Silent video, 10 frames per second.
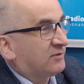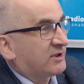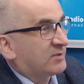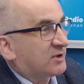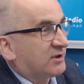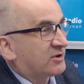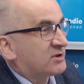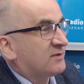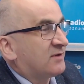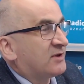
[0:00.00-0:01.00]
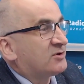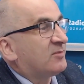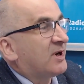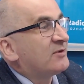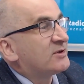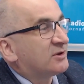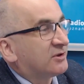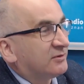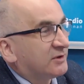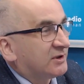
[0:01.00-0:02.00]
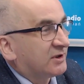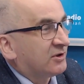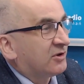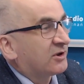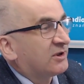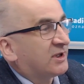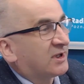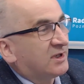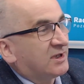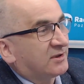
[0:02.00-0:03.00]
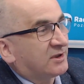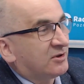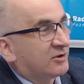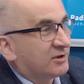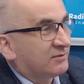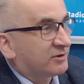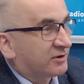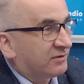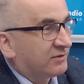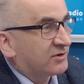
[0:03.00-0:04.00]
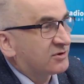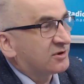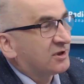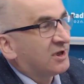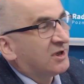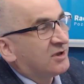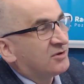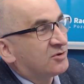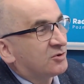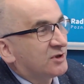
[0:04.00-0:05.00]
na przykład rozwiewać obawy co do nowych technologii, takich jak technologie wodorowe czy, czy sztuczna Aha.